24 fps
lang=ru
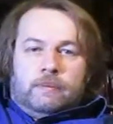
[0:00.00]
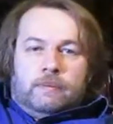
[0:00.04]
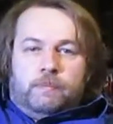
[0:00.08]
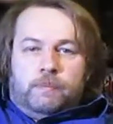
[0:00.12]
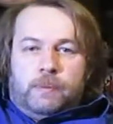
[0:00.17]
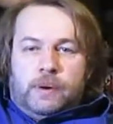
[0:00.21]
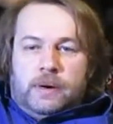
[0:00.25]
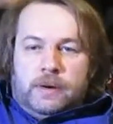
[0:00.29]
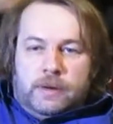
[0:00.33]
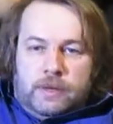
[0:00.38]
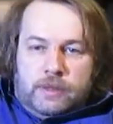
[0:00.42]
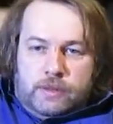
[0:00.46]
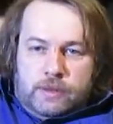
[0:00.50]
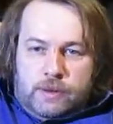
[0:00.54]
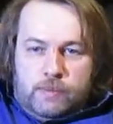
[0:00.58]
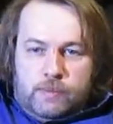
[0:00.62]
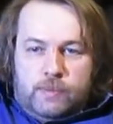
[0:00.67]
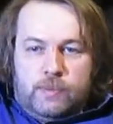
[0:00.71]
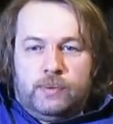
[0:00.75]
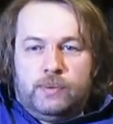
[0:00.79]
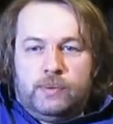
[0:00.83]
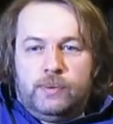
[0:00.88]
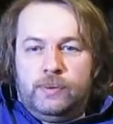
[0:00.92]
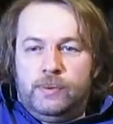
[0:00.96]

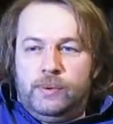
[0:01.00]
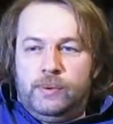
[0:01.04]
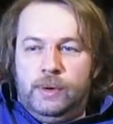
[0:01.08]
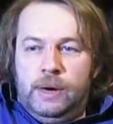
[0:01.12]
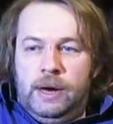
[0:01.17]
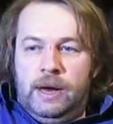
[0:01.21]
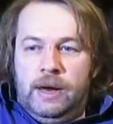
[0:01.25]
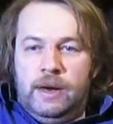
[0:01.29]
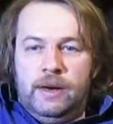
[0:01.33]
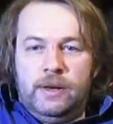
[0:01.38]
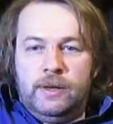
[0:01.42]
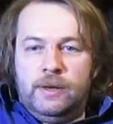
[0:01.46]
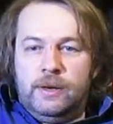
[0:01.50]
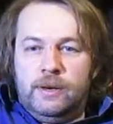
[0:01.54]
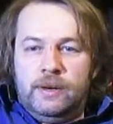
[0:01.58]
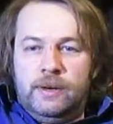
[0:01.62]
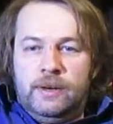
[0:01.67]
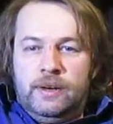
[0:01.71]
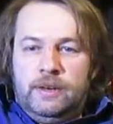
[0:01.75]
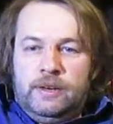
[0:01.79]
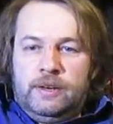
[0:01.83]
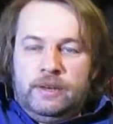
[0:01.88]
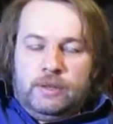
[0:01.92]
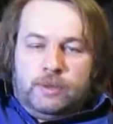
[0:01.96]
Поэтому
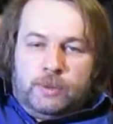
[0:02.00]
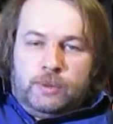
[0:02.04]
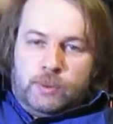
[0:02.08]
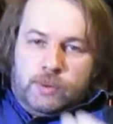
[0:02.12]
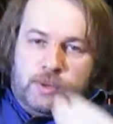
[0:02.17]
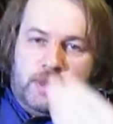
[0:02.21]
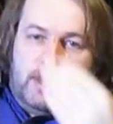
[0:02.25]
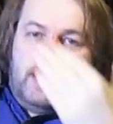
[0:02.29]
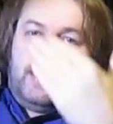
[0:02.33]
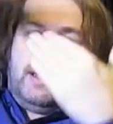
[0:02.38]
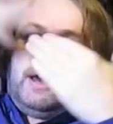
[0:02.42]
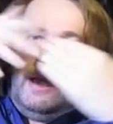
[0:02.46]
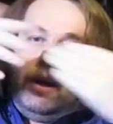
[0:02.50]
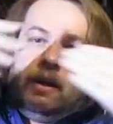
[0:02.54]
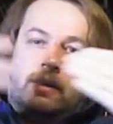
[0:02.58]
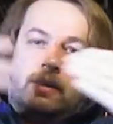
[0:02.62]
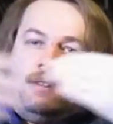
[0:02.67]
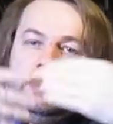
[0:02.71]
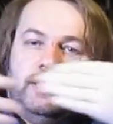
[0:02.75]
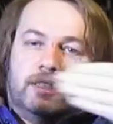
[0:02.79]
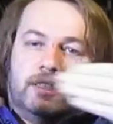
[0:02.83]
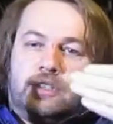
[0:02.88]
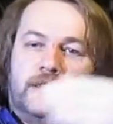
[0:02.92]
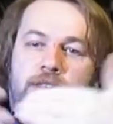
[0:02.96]
тут никак
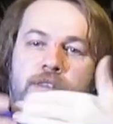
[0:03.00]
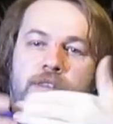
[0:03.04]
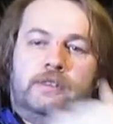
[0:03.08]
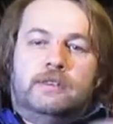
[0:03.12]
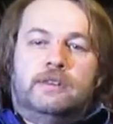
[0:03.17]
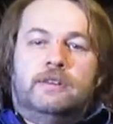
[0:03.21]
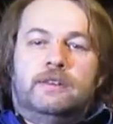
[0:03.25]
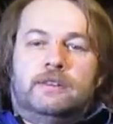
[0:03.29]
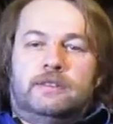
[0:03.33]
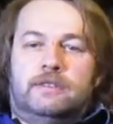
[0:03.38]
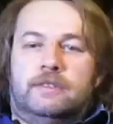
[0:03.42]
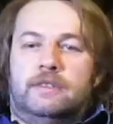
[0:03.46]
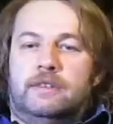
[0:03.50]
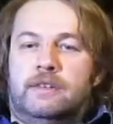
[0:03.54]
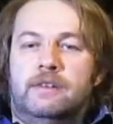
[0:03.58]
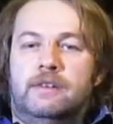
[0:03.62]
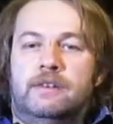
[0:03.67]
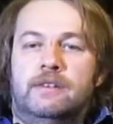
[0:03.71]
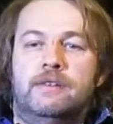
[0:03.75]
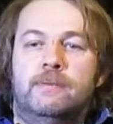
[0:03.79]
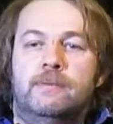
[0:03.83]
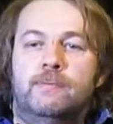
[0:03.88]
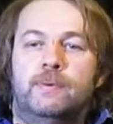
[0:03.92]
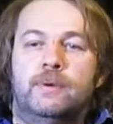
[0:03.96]
наши интересы
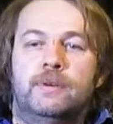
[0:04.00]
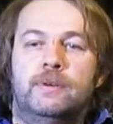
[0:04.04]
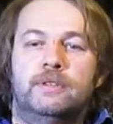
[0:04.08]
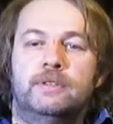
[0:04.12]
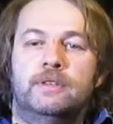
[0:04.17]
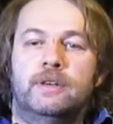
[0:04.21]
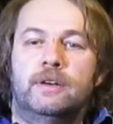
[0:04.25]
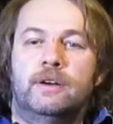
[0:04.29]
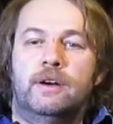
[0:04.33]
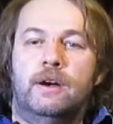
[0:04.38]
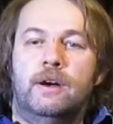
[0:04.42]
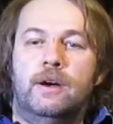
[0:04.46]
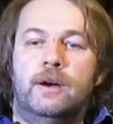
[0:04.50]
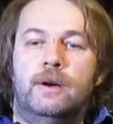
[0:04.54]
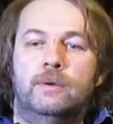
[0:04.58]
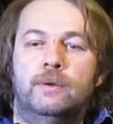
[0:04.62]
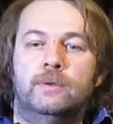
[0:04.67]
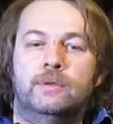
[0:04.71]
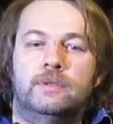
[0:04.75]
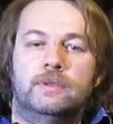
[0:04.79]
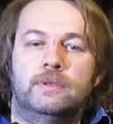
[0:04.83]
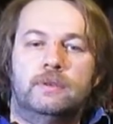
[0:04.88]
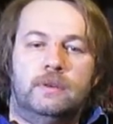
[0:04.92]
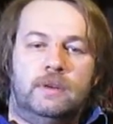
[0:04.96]
не
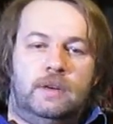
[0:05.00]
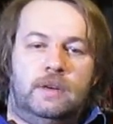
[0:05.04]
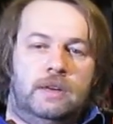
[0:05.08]
пересекаются.